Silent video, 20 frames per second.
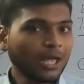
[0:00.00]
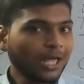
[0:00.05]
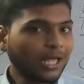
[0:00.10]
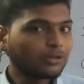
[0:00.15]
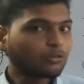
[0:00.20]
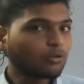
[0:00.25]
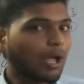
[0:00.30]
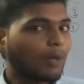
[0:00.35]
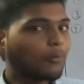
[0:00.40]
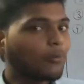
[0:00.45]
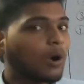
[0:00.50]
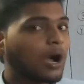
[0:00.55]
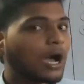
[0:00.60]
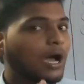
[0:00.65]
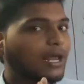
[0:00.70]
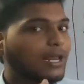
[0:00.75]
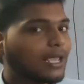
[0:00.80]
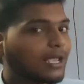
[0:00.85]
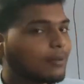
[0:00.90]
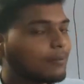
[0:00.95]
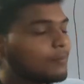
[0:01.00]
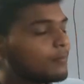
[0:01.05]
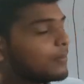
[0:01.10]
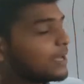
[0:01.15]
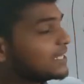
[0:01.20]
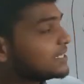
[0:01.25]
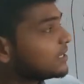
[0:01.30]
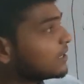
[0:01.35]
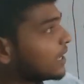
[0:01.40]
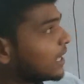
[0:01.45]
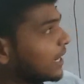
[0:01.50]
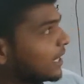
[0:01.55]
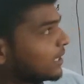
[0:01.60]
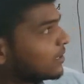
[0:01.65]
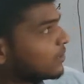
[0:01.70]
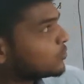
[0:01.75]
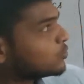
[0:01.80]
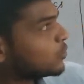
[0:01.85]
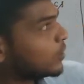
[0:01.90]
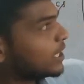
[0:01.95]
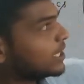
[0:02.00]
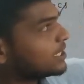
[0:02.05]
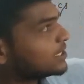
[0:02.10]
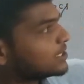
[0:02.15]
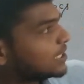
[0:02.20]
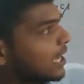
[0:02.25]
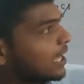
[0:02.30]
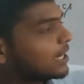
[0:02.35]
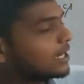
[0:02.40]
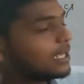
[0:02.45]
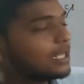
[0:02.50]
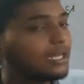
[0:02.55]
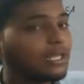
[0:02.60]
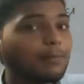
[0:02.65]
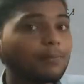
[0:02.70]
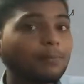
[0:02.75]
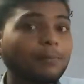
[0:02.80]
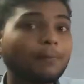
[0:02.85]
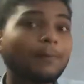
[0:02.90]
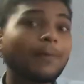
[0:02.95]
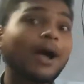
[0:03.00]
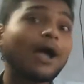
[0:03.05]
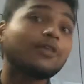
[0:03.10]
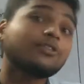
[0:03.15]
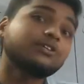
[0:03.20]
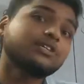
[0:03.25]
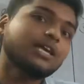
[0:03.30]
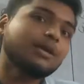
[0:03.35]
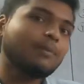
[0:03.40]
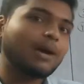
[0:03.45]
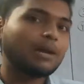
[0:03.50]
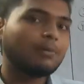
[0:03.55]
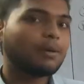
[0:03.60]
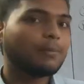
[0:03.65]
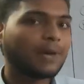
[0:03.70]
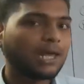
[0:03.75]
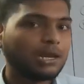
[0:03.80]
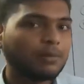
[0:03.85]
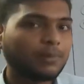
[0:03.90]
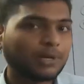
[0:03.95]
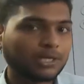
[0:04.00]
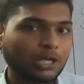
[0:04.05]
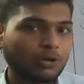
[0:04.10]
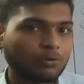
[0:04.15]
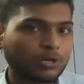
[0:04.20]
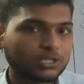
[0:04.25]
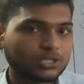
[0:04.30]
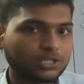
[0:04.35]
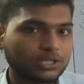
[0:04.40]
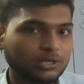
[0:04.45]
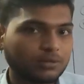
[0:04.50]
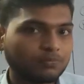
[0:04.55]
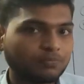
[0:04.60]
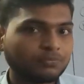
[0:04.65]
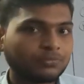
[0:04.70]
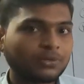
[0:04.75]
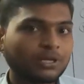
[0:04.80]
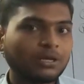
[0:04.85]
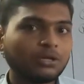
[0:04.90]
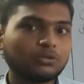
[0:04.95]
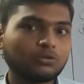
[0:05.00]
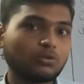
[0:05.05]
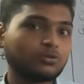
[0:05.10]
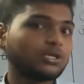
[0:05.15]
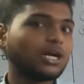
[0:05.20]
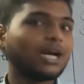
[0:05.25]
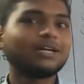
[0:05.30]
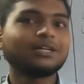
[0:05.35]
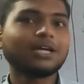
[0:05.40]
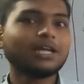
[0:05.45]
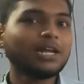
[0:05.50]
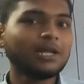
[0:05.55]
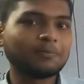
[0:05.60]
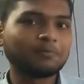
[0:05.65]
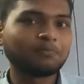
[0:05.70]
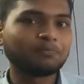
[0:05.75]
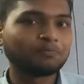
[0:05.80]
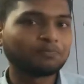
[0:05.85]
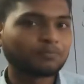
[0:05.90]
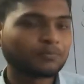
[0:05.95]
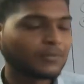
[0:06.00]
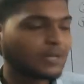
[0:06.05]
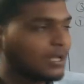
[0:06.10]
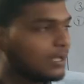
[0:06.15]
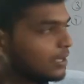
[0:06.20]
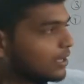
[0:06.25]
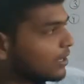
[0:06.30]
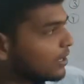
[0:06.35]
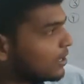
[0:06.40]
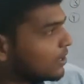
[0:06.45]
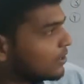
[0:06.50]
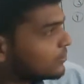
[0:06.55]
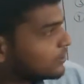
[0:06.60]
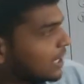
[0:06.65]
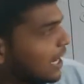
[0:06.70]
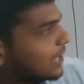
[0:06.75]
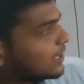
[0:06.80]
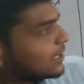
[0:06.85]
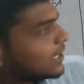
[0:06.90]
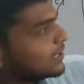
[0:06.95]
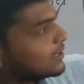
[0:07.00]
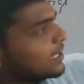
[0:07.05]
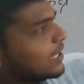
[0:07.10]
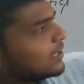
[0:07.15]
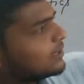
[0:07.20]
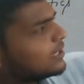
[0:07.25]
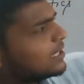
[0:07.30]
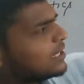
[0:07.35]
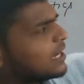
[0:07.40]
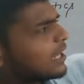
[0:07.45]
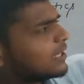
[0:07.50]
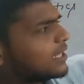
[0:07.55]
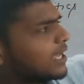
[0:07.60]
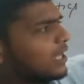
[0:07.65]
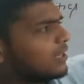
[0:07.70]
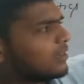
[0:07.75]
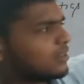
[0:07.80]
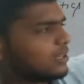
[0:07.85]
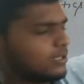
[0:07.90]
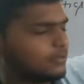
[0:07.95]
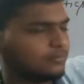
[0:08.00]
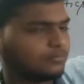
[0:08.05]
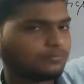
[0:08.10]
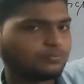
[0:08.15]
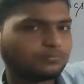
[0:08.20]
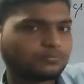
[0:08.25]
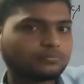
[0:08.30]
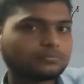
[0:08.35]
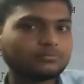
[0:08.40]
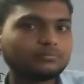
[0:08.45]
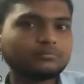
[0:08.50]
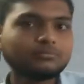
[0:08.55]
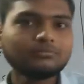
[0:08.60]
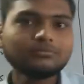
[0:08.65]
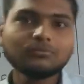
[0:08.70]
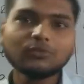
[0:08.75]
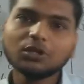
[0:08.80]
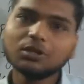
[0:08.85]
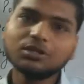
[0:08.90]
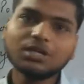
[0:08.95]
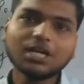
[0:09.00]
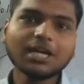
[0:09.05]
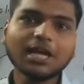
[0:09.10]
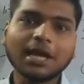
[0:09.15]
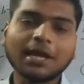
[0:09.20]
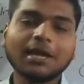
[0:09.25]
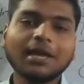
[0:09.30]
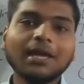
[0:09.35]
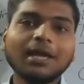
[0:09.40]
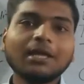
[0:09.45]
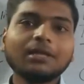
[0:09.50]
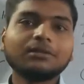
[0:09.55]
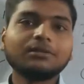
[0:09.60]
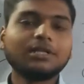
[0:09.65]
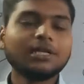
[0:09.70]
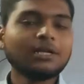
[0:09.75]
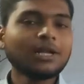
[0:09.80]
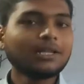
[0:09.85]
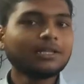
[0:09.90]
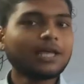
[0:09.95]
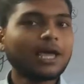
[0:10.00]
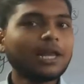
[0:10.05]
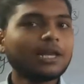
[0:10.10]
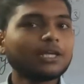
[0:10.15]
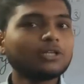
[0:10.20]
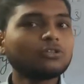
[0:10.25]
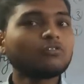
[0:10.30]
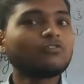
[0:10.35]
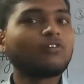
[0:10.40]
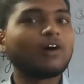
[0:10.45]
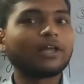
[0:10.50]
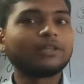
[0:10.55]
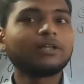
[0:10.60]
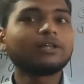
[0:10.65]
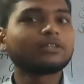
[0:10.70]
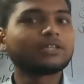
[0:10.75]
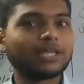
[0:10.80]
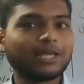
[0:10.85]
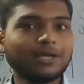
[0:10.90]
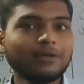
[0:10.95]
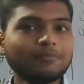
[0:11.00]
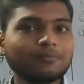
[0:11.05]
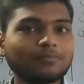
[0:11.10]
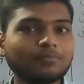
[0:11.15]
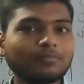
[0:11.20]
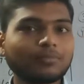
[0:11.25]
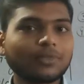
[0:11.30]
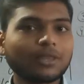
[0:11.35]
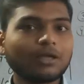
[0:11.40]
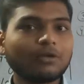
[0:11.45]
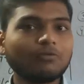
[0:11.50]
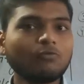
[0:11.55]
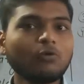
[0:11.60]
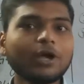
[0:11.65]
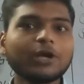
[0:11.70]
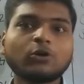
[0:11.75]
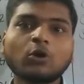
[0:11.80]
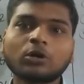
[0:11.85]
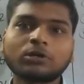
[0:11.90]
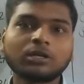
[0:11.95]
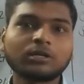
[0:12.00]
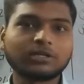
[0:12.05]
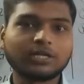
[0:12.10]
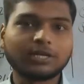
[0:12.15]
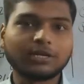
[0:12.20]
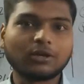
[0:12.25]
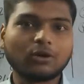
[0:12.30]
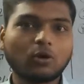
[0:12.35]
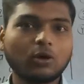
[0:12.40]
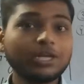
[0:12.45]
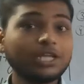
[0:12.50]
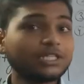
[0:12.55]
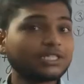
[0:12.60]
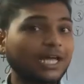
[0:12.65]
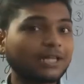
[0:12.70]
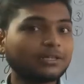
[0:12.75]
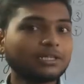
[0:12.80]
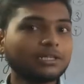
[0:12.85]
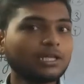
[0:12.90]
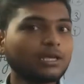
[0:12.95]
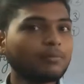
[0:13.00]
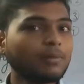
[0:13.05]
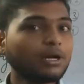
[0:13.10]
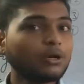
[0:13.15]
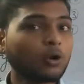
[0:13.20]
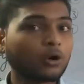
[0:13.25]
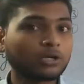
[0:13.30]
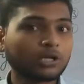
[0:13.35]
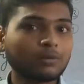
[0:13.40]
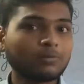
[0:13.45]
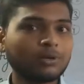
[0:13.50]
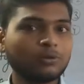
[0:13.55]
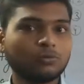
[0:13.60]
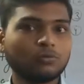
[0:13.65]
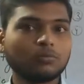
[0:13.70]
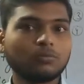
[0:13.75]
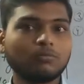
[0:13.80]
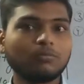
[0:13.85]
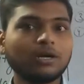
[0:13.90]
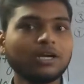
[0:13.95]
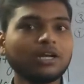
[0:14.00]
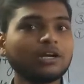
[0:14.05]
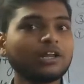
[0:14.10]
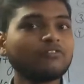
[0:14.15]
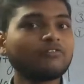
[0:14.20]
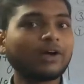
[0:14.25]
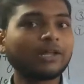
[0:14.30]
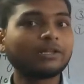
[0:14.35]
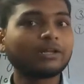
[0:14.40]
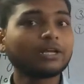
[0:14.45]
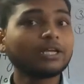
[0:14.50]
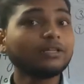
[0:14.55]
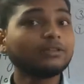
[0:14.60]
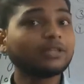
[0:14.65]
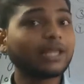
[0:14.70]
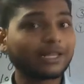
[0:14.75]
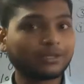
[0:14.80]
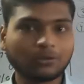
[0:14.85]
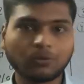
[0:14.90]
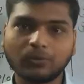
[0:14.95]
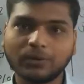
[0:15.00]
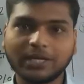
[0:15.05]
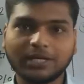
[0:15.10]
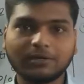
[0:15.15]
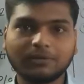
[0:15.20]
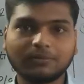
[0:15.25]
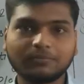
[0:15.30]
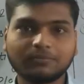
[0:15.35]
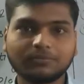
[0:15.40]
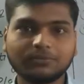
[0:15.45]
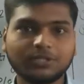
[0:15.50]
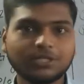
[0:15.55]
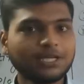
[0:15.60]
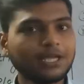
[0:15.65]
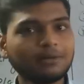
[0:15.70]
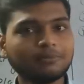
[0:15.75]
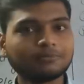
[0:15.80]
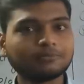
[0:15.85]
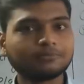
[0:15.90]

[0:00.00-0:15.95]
तो आपको हर एक मेजर करेक्टर्स जो हैं ये चार इनके पास्ट के बारे में पहले पता होना चाहिए तो स्टार्ट करें स्टार्ट करते हैं दीना दयाल से ठीक है दीना दयाल के जो फादर थे वो एक डॉक्टर थे और ये चाहती थी कि मैं डॉक्टर बनूं बट इनके फादर की डेथ हो गई ठीक है